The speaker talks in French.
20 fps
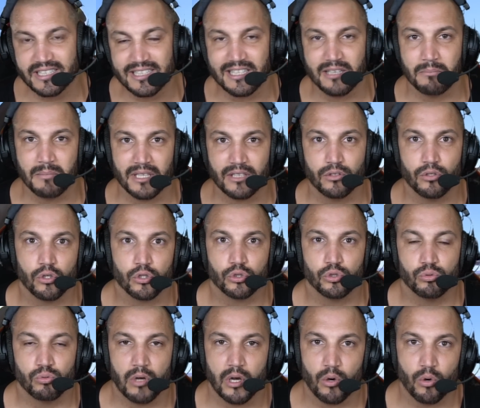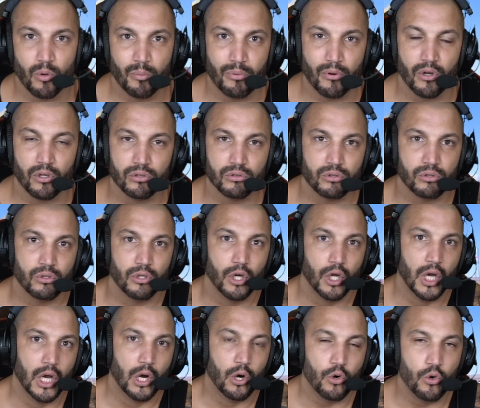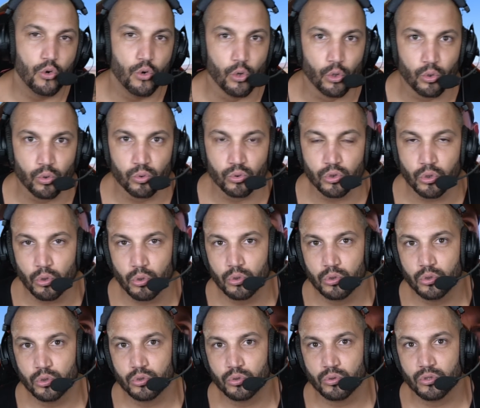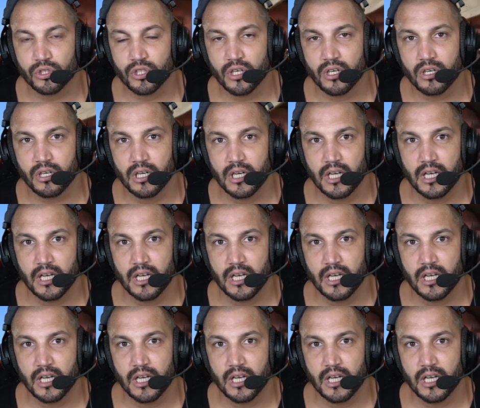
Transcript: c'est maintenant que tu dois reprendre le contrôle de ton corps